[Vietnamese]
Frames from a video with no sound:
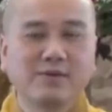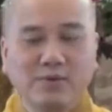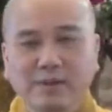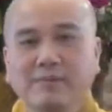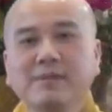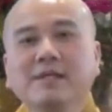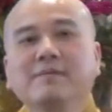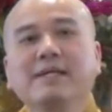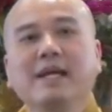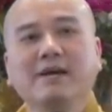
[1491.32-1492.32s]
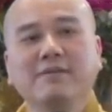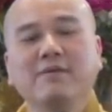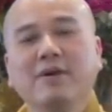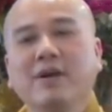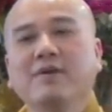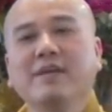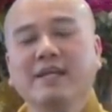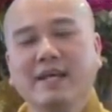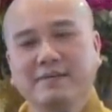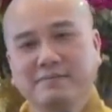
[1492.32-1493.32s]
cũng giống như bây giờ Pháp Hòa nói
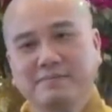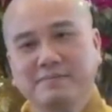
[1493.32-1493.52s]
vậy nè